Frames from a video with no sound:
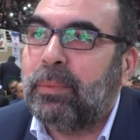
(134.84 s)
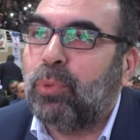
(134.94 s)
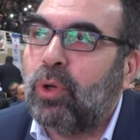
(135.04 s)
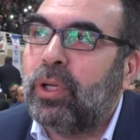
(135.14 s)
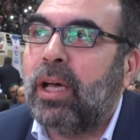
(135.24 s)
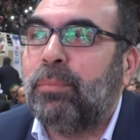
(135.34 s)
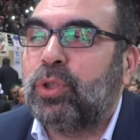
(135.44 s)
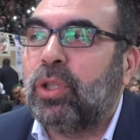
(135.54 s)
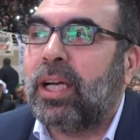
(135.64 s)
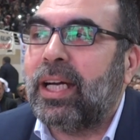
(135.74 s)
Bulunan
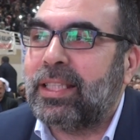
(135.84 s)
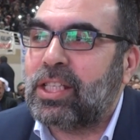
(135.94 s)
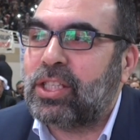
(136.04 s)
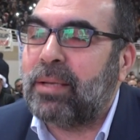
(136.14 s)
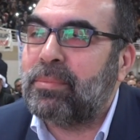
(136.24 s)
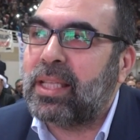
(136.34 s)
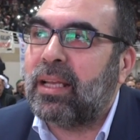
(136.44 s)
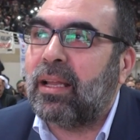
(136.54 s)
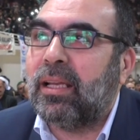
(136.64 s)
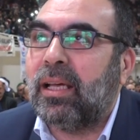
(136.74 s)
bütün
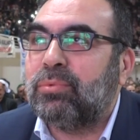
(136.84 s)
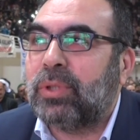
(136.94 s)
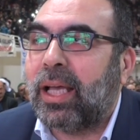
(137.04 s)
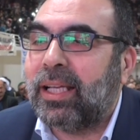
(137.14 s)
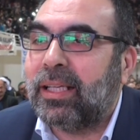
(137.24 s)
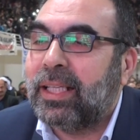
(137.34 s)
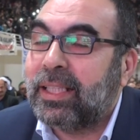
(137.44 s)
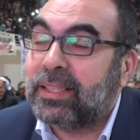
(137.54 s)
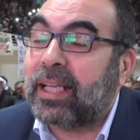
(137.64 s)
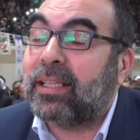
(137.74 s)
kardeşlerimizden allah Teala
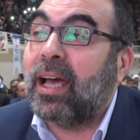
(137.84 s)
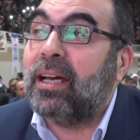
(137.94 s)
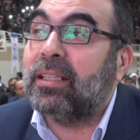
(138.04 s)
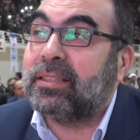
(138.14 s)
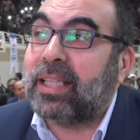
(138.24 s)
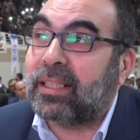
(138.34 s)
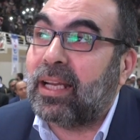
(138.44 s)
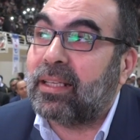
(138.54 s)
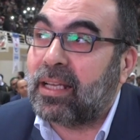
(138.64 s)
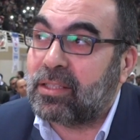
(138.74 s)
tekrar
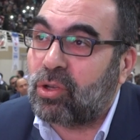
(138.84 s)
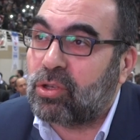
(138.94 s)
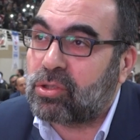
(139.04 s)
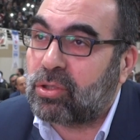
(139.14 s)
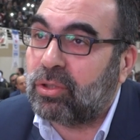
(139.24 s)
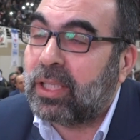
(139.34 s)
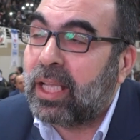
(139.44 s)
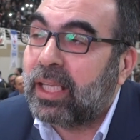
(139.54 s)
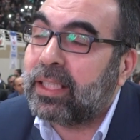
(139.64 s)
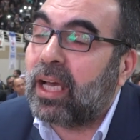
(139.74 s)
tekrar razı olsun.
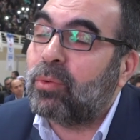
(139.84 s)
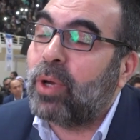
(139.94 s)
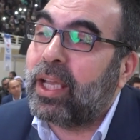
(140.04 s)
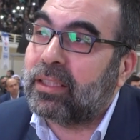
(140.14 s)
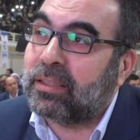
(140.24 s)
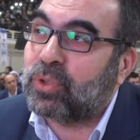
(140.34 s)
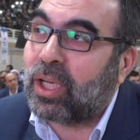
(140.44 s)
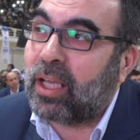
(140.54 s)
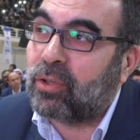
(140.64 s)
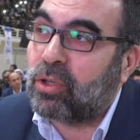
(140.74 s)
Yar ve
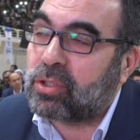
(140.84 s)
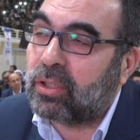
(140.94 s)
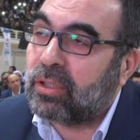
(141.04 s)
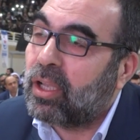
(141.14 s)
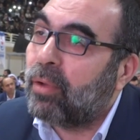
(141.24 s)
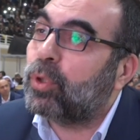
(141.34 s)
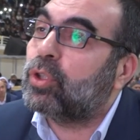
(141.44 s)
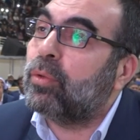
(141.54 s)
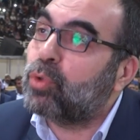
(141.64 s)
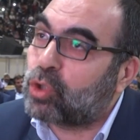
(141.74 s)
yardımcıları olsun.
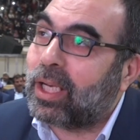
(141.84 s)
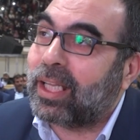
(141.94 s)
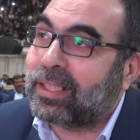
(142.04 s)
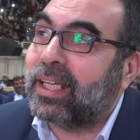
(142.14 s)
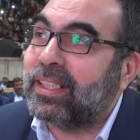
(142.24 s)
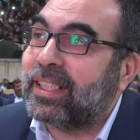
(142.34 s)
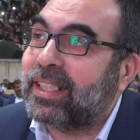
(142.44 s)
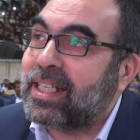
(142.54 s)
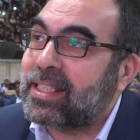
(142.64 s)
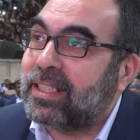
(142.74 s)
Bütün müşkilatlarını
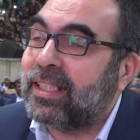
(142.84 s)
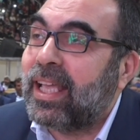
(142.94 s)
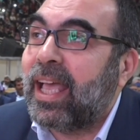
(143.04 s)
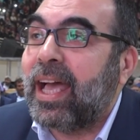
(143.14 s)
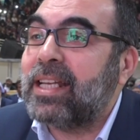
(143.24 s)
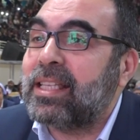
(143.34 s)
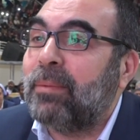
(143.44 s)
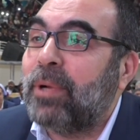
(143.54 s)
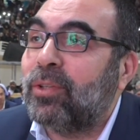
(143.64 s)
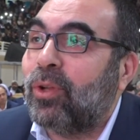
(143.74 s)
gidersin. Her
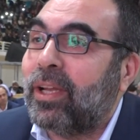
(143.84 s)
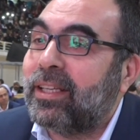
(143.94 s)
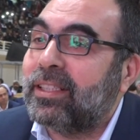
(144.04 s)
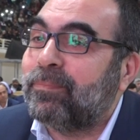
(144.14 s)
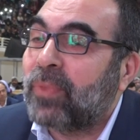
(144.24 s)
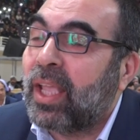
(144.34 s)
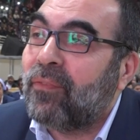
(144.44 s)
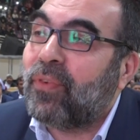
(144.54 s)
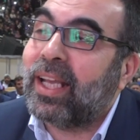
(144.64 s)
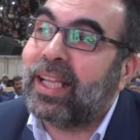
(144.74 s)
zaman onların
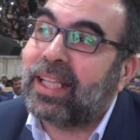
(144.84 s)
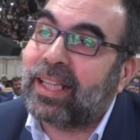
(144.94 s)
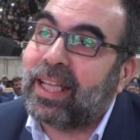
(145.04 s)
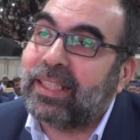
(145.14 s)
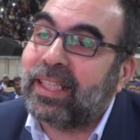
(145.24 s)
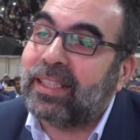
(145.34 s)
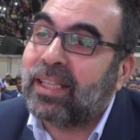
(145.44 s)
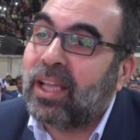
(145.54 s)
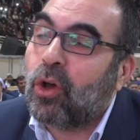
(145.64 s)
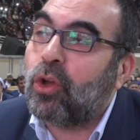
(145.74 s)
faaliyetlerinin
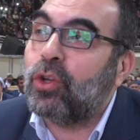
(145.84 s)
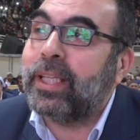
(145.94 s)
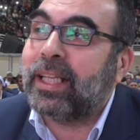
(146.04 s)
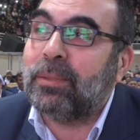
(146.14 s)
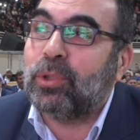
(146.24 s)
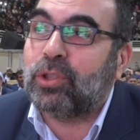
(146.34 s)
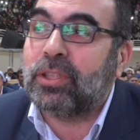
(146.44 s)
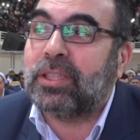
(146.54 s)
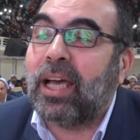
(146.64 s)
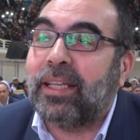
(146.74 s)
önündeki bütün
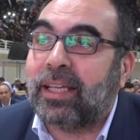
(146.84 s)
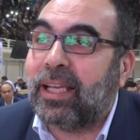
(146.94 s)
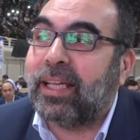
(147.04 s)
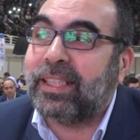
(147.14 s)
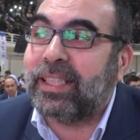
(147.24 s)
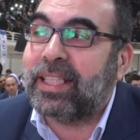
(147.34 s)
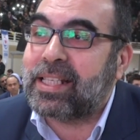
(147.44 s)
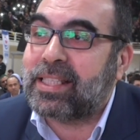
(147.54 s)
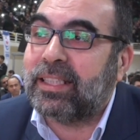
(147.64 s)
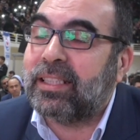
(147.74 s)
tıkanıkları
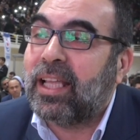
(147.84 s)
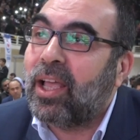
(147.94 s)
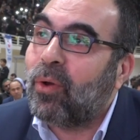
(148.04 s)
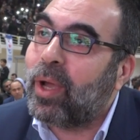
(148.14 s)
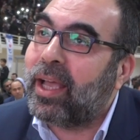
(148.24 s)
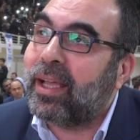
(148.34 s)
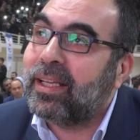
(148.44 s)
gidersin ve